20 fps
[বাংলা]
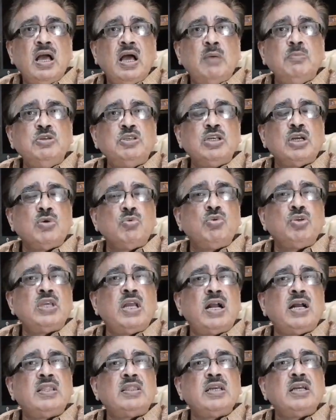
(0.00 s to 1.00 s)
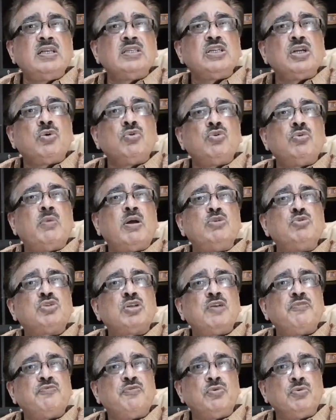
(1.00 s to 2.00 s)
আমি যে কোনো জায়গা থেকে যে কোনো
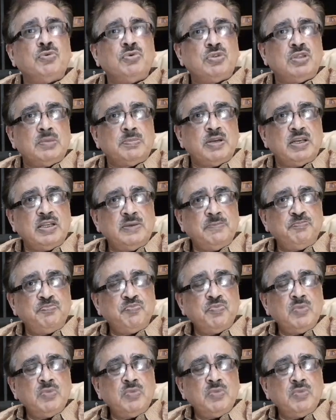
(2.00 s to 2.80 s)
মানুষকে ফোন করতে পারি